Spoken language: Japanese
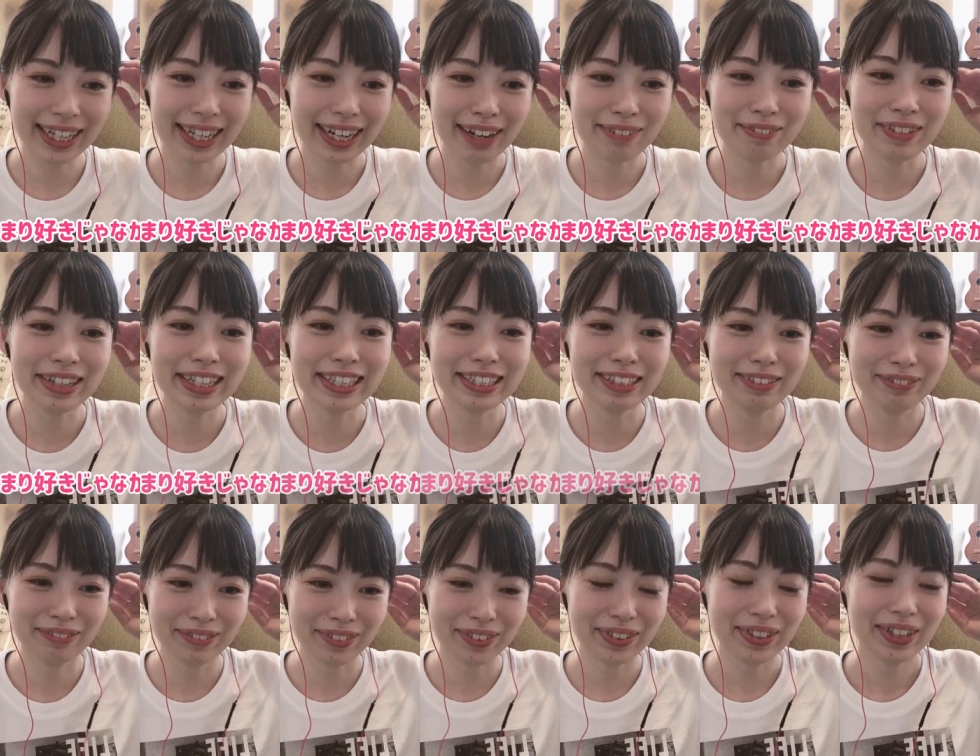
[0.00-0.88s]
あまりに
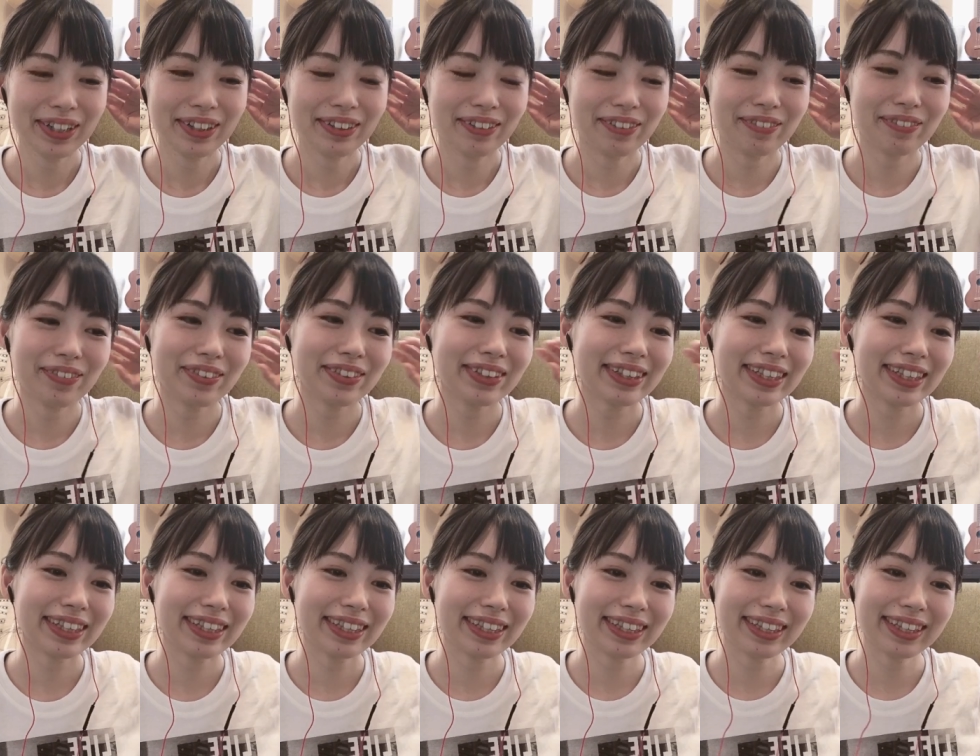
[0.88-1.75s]
も思って。
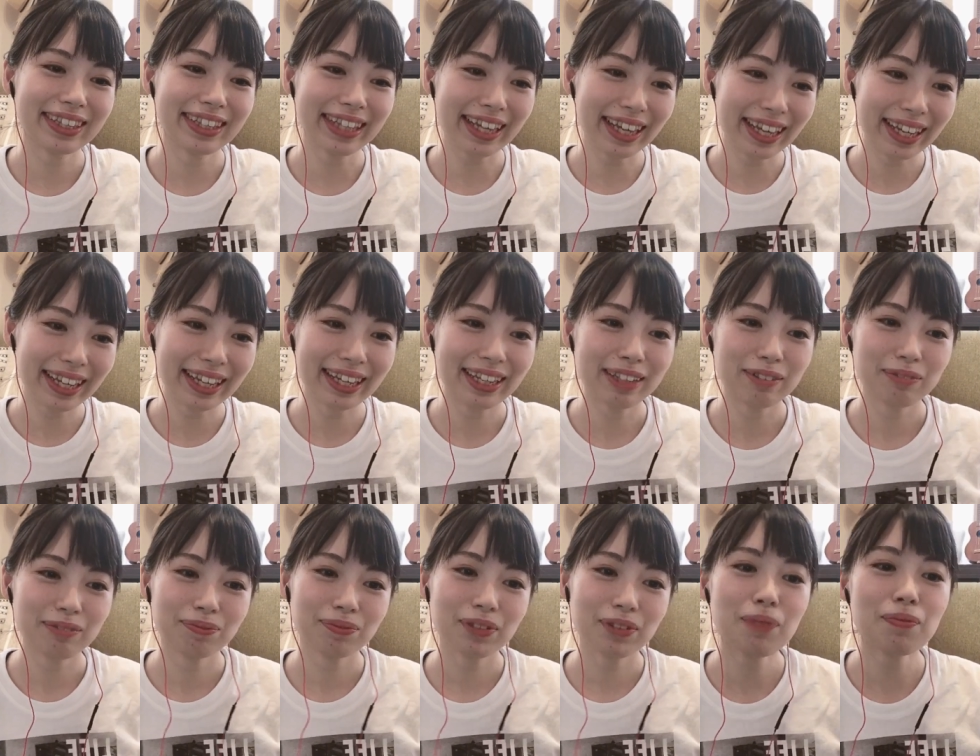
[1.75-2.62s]

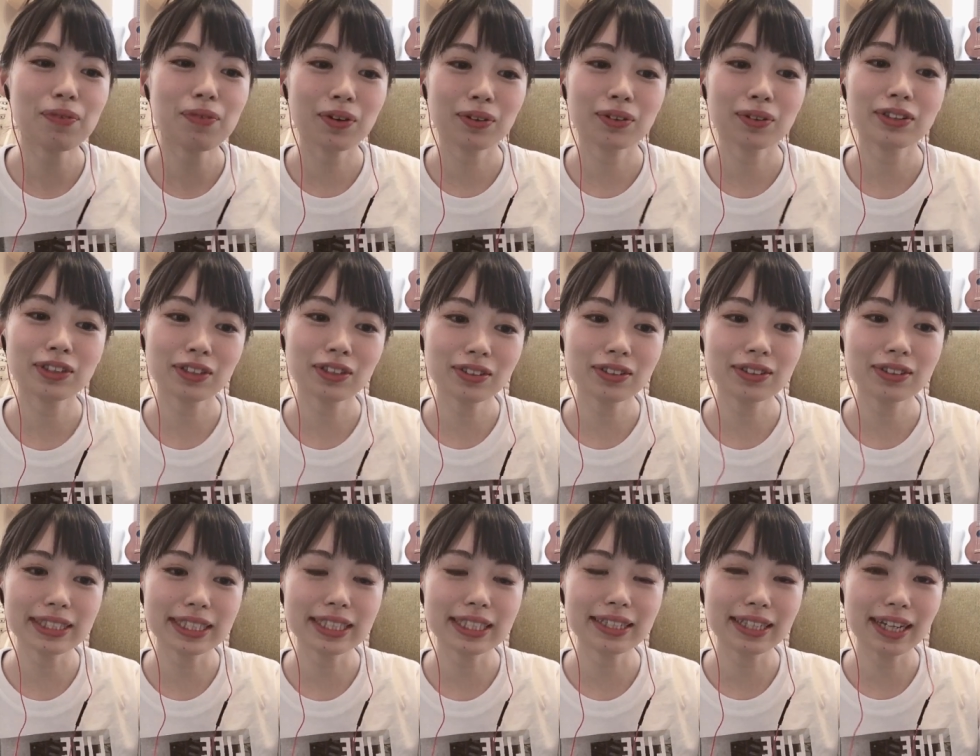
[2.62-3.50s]
でもこの曲
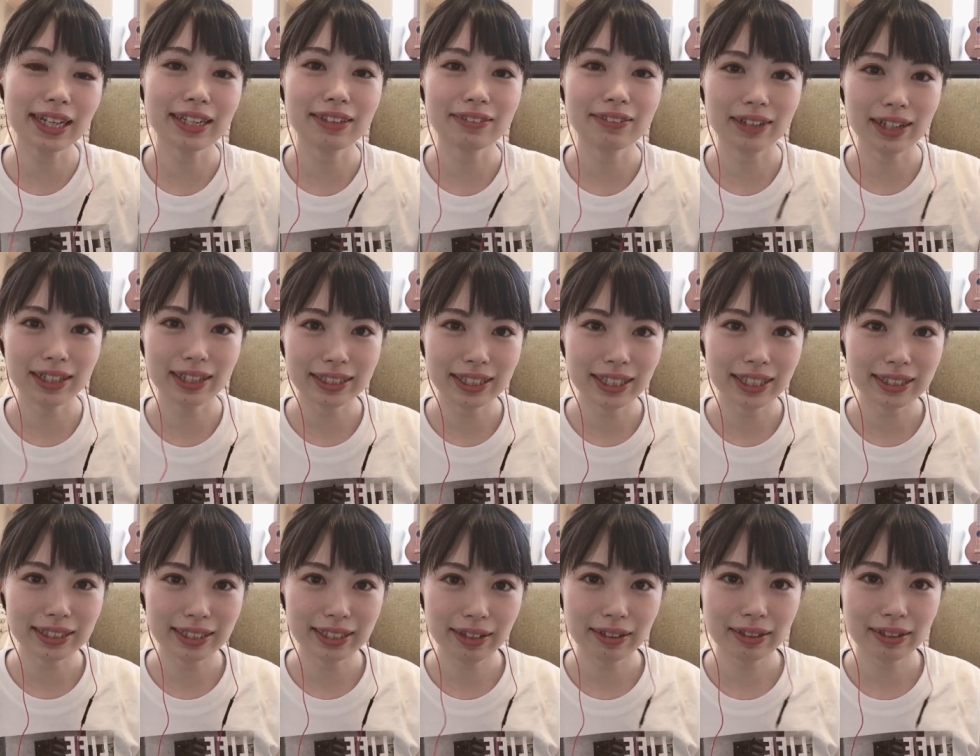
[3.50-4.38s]
自体は
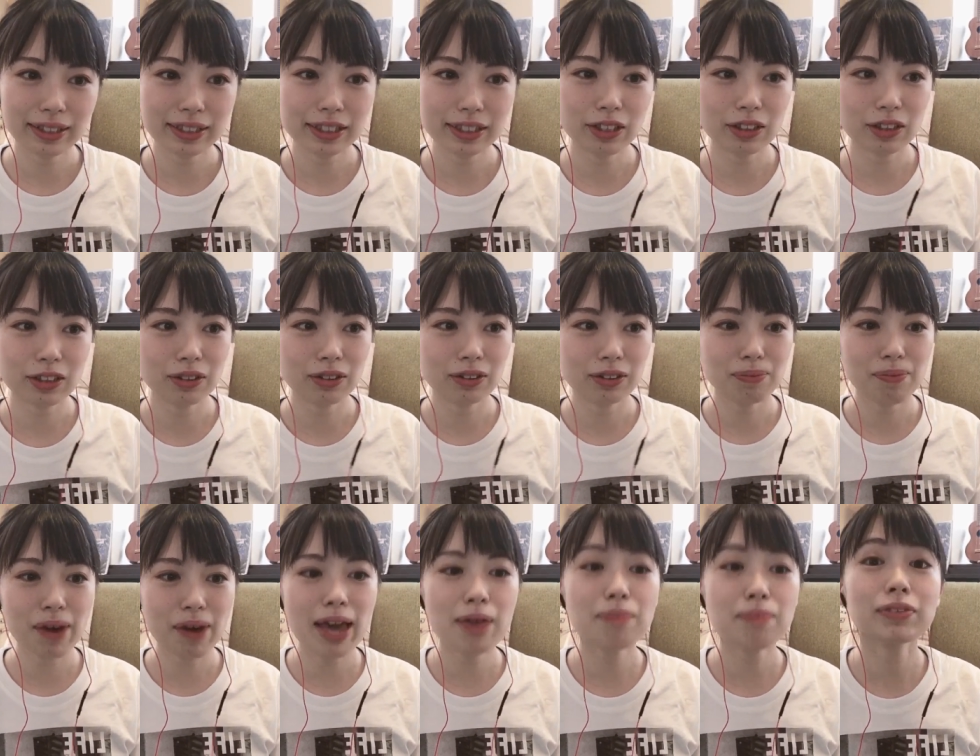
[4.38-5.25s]
全然その
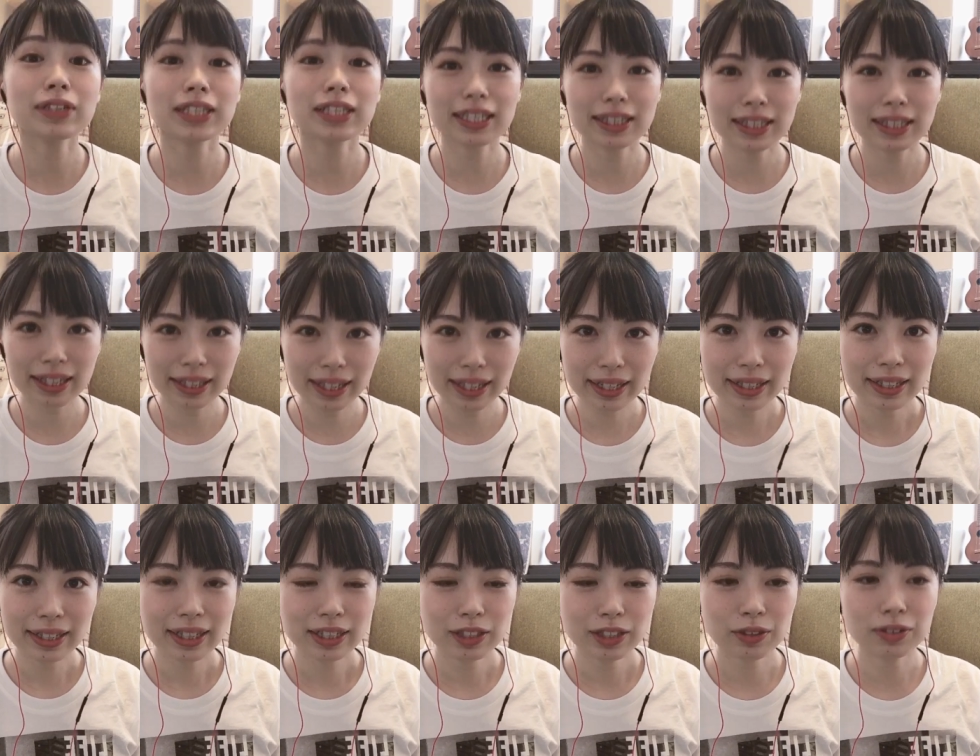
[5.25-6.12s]
前向きなね
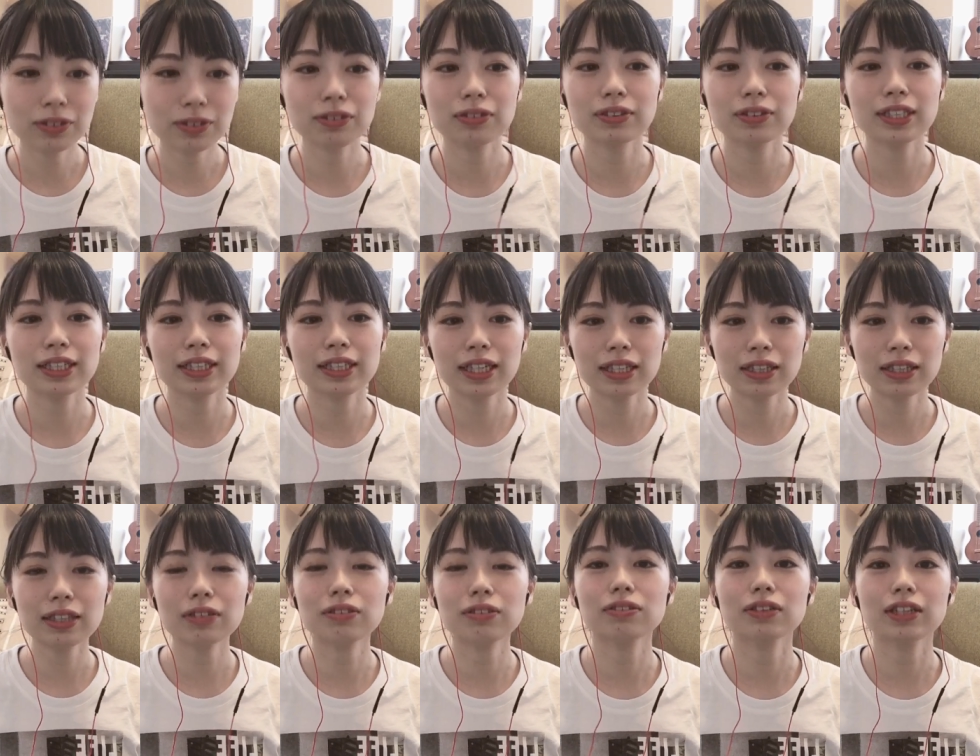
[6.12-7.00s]
曲になっ
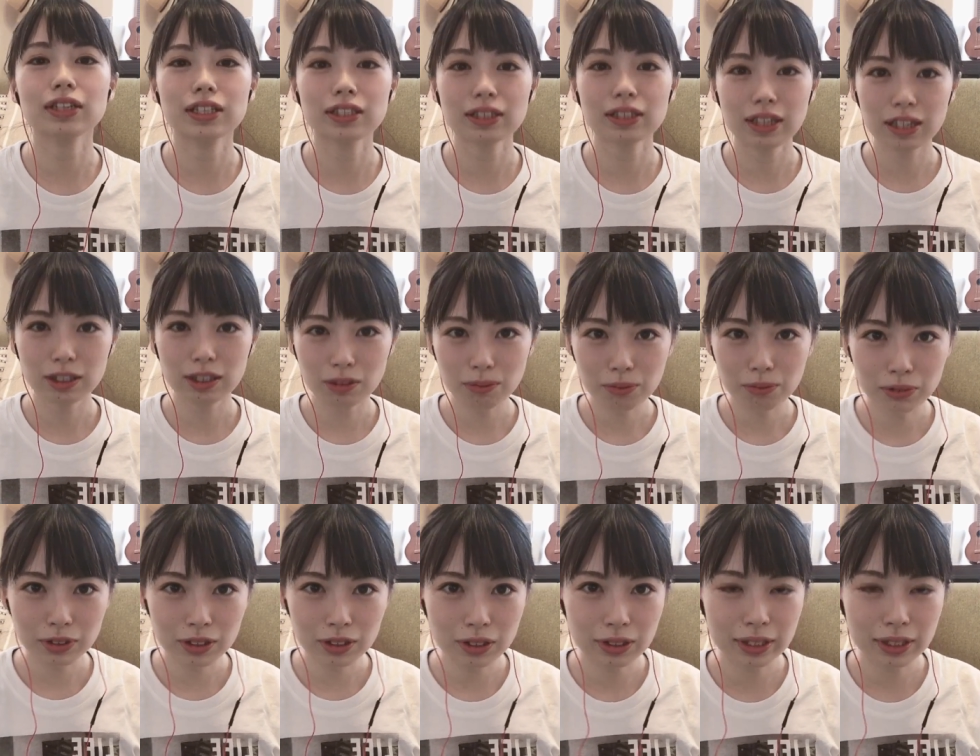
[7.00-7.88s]
てるんですけれど
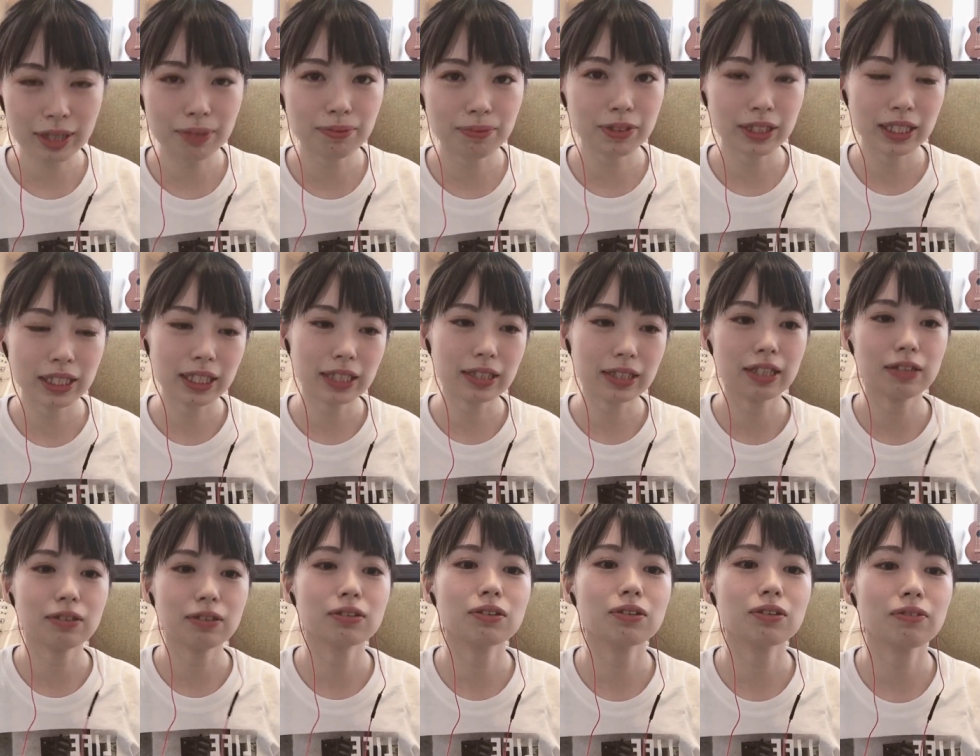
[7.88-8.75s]
も全部聴い
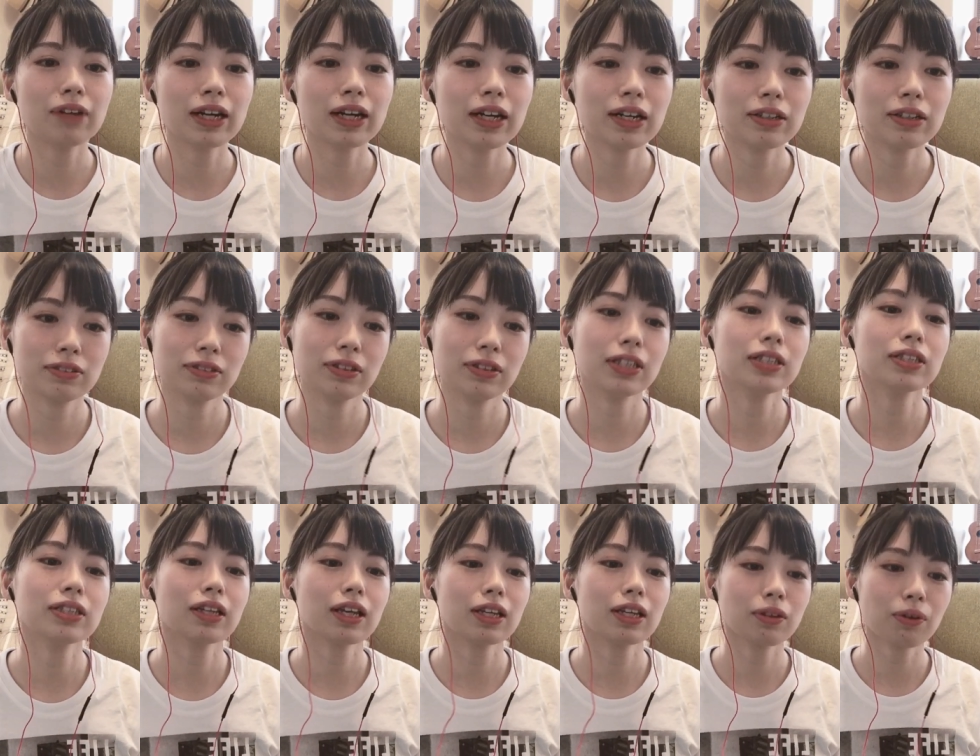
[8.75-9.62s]
てると分かるんで
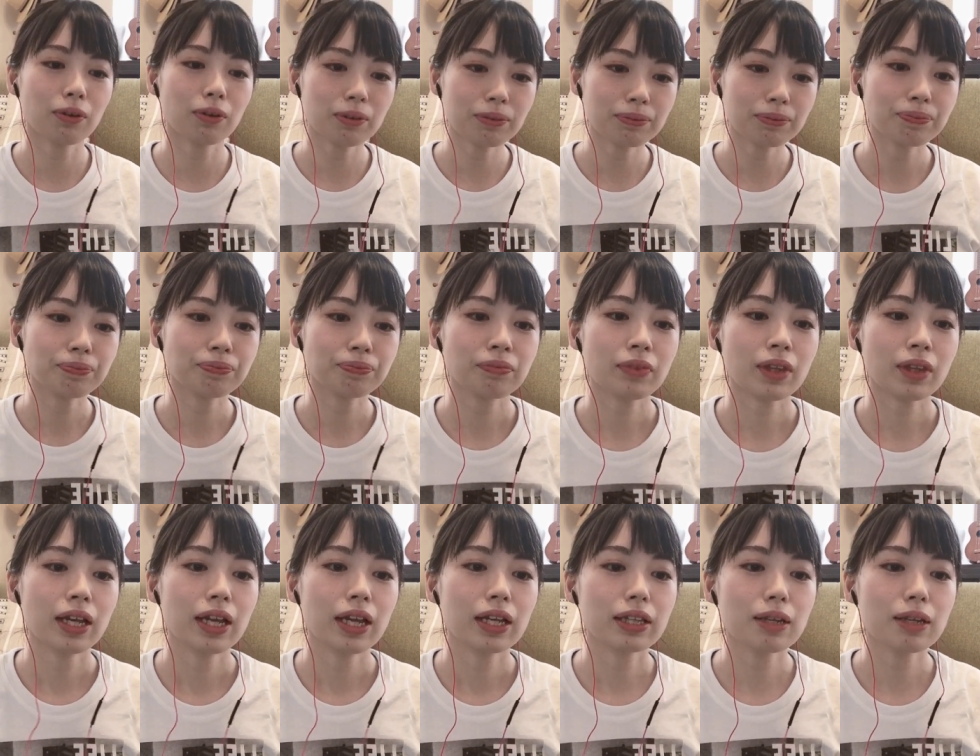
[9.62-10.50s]
すけどで